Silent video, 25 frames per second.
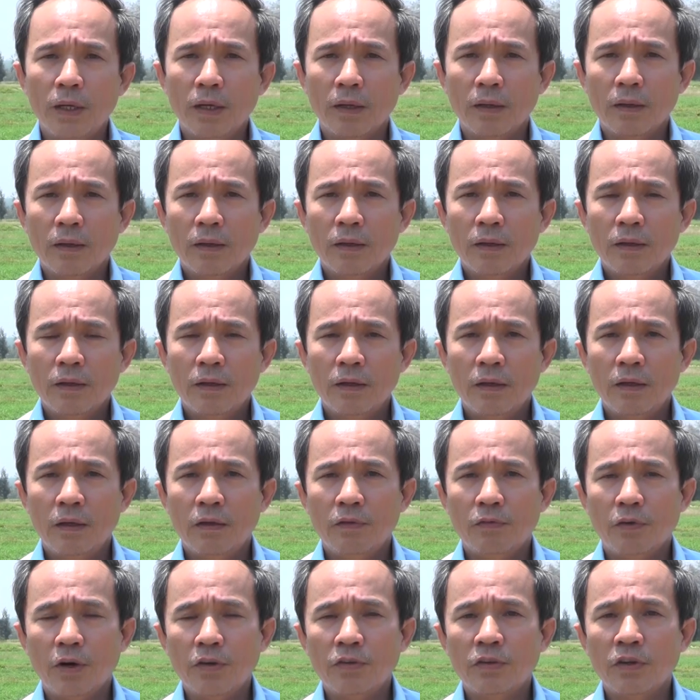biển
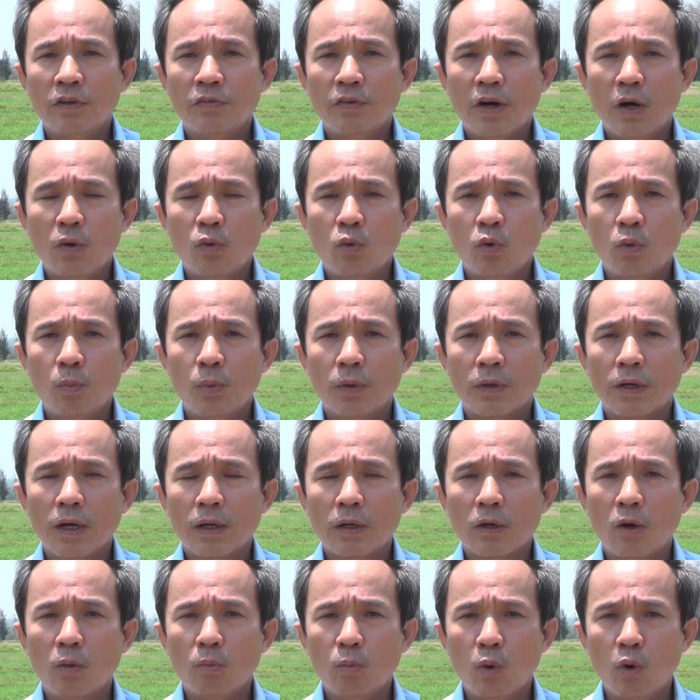thì với sự vào cuộc một
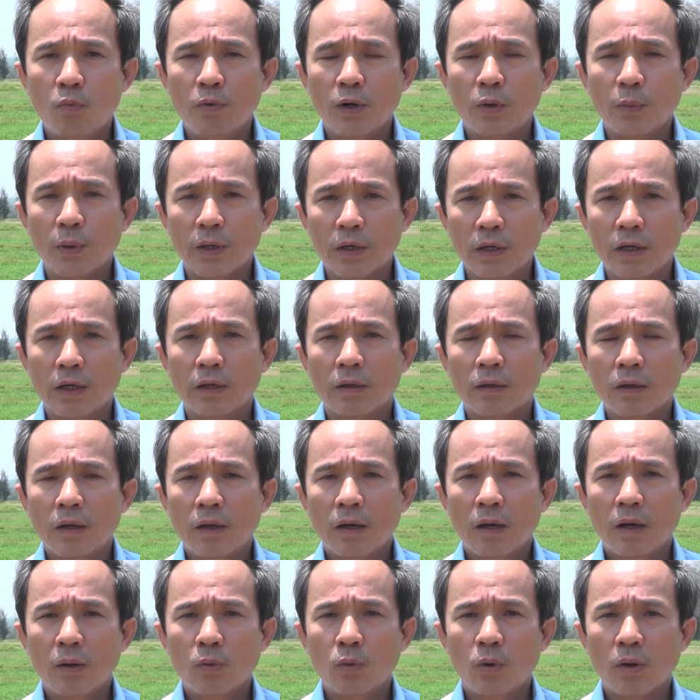cách đồng bộ và quyết liệt
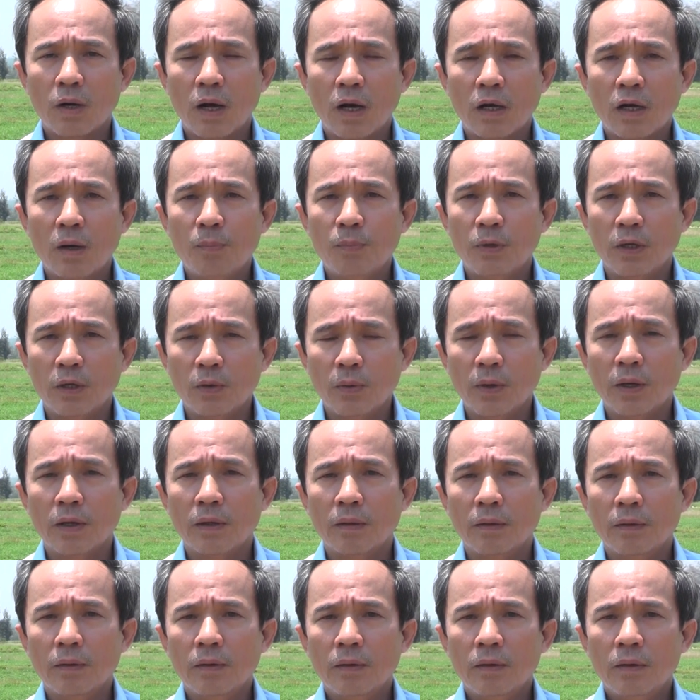à, của các cấp chính
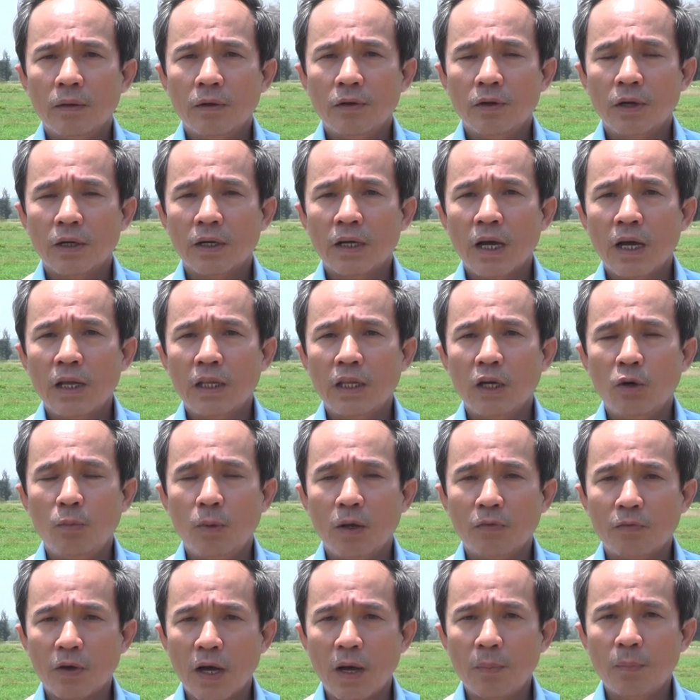quyền, triển khai nhiều
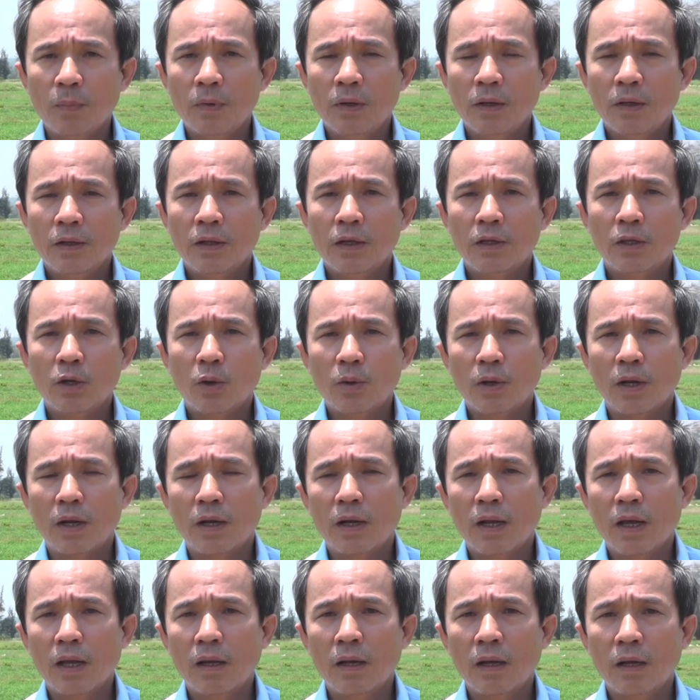biện pháp thì cho
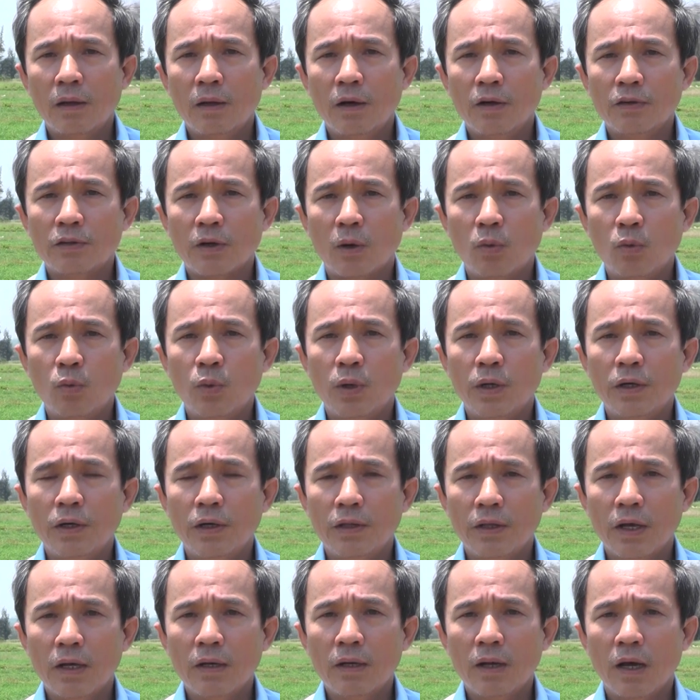đến nay là đời sống của
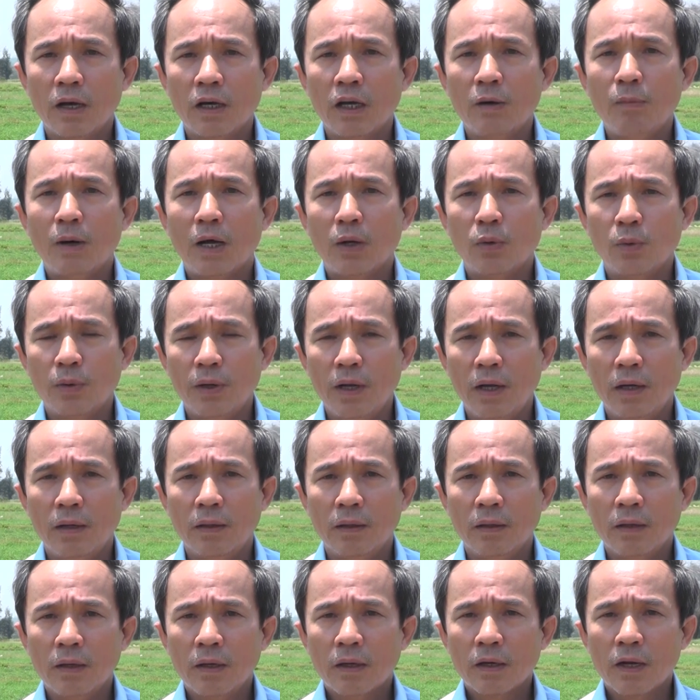người dân đã cơ bản ổn
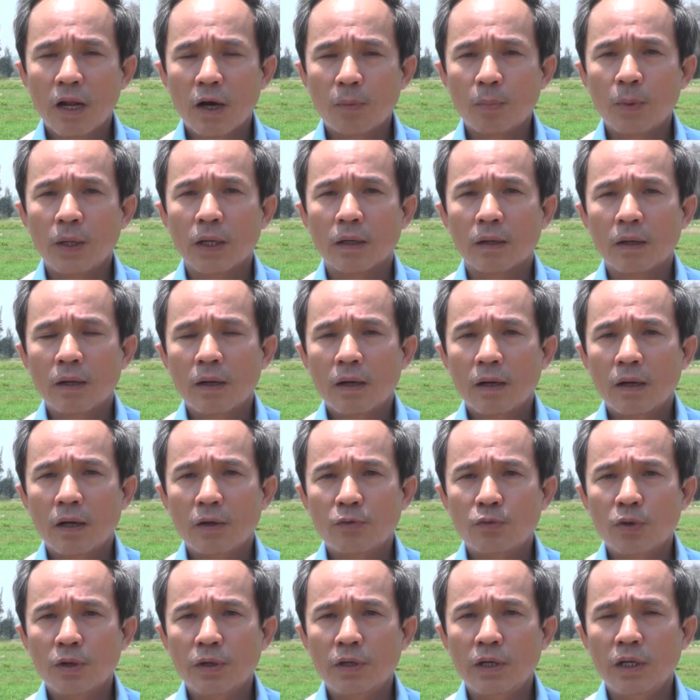định, đặc biệt
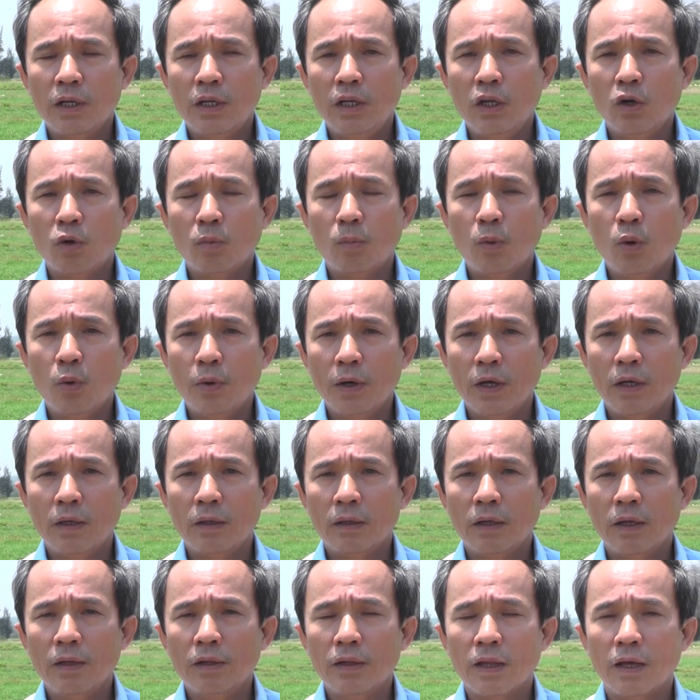đã xuất hiện nhiều mô
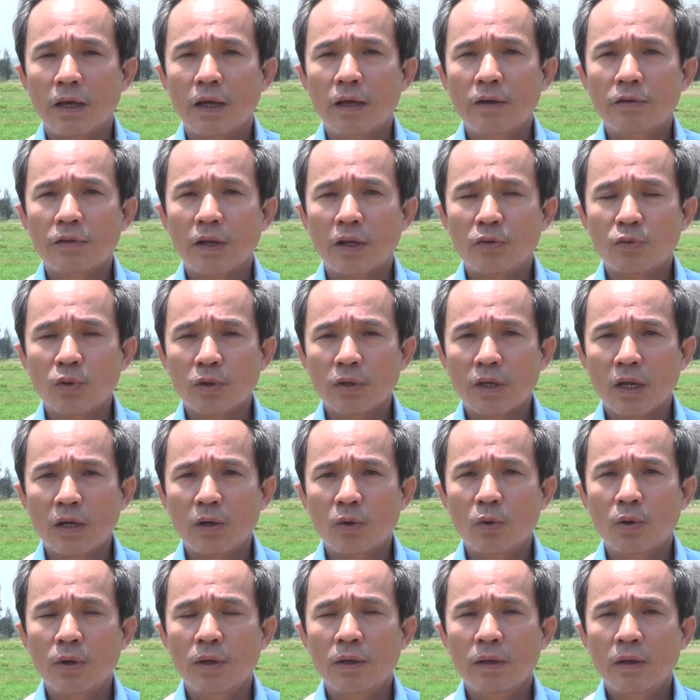hình kinh tế sản xuất
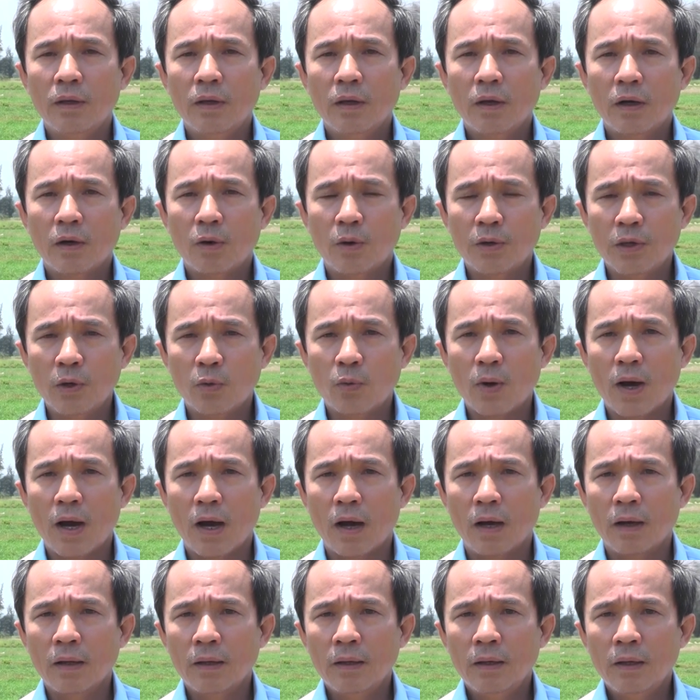chăn nuôi có hiệu
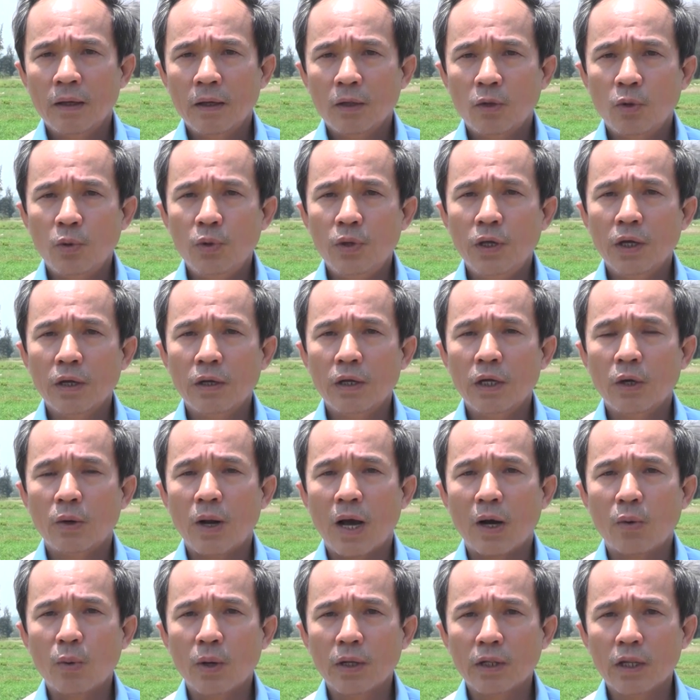quả. Tuy nhiên điều
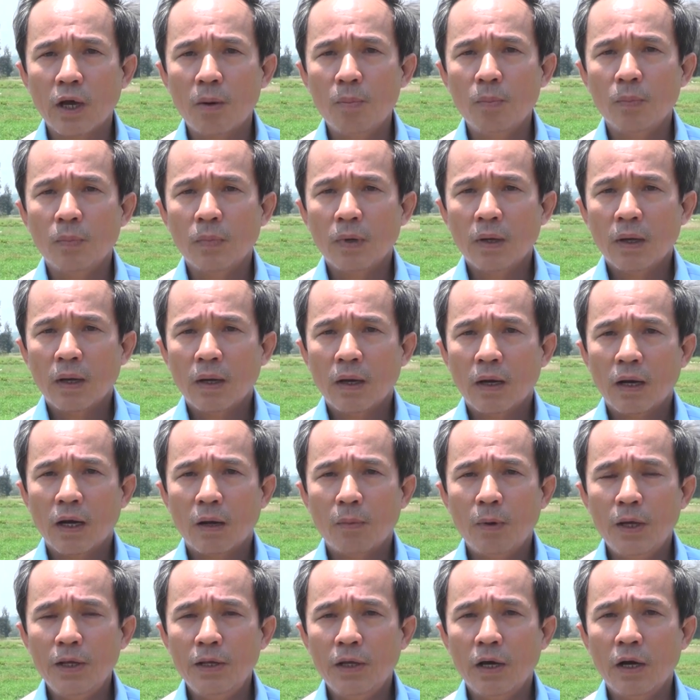đáng quan tâm
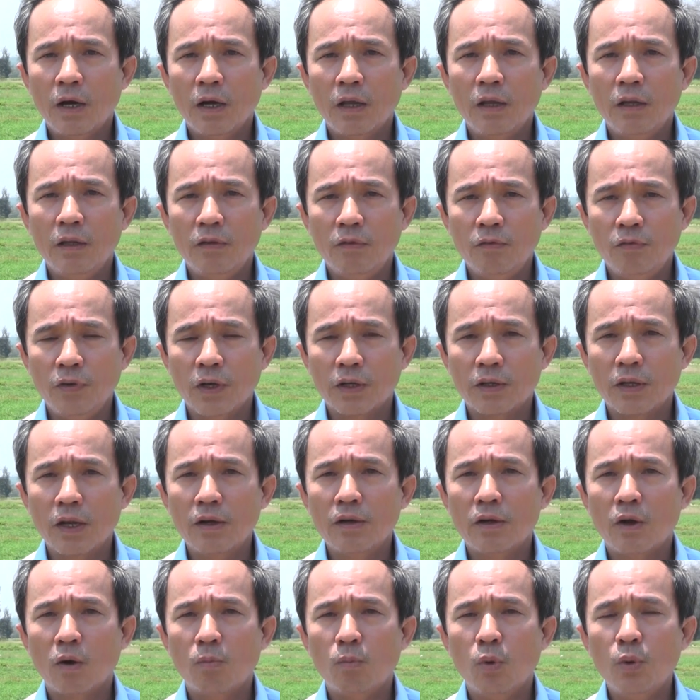là bây giờ việc
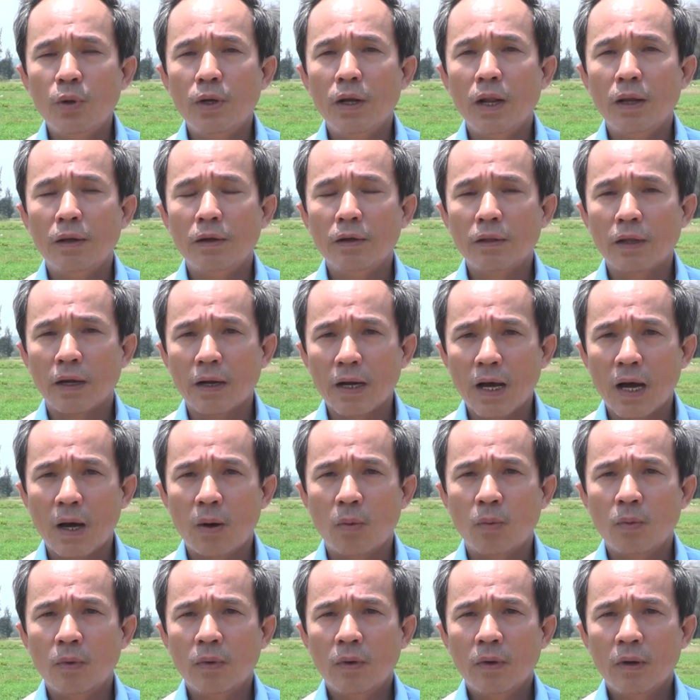nhân rộng mô hình này như thế
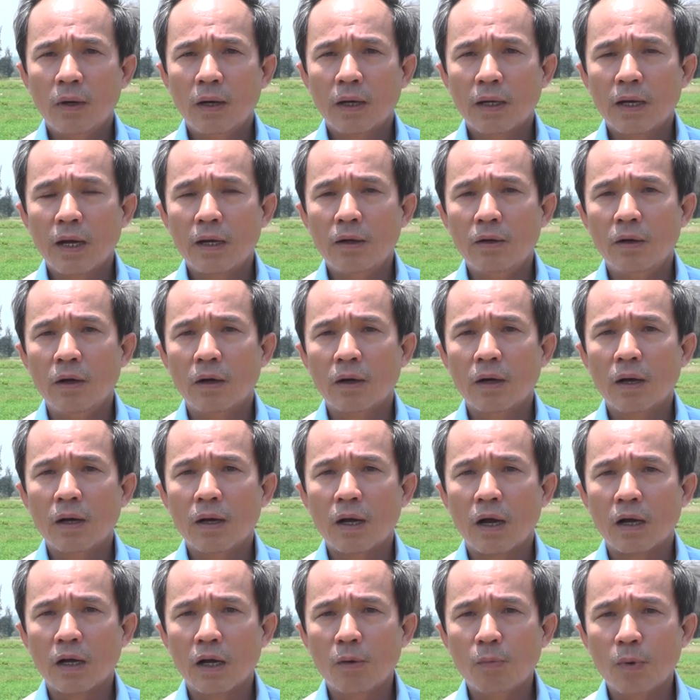nào là cần được à,
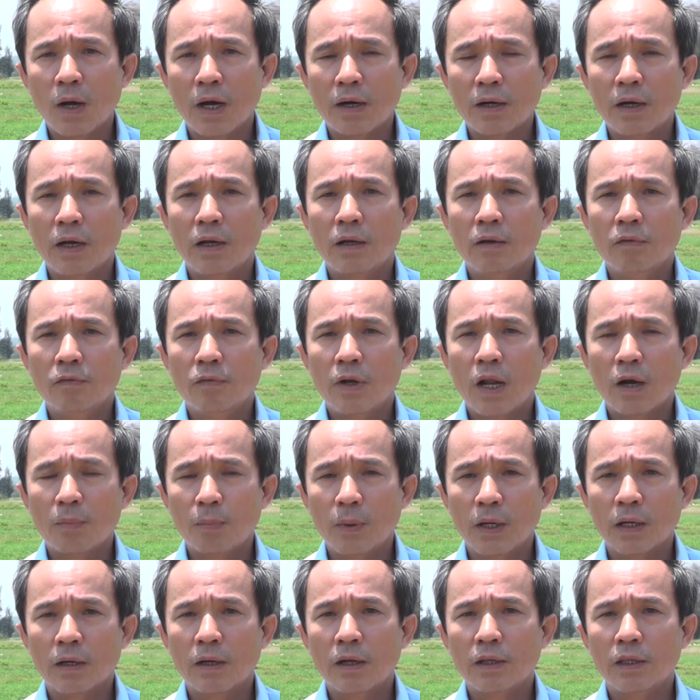các cấp các ngành, đặc
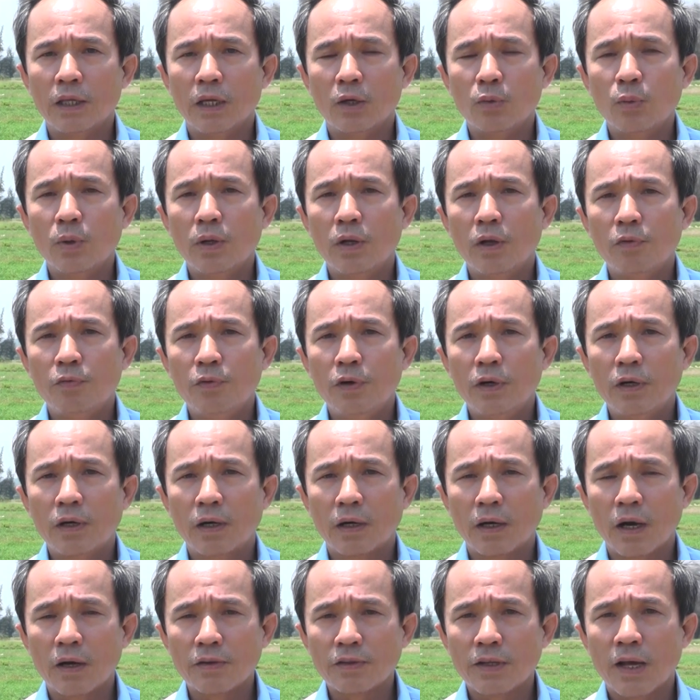biệt là chính quyền địa phương
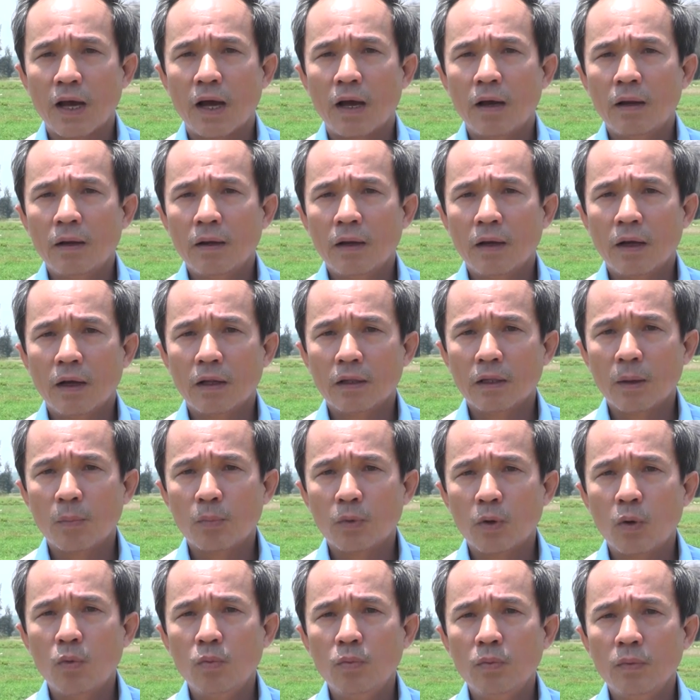ở các xã tập
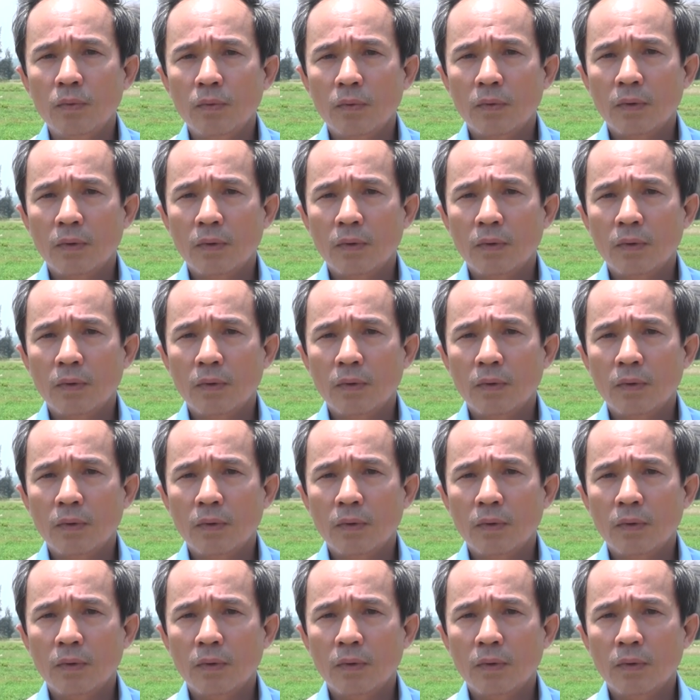trung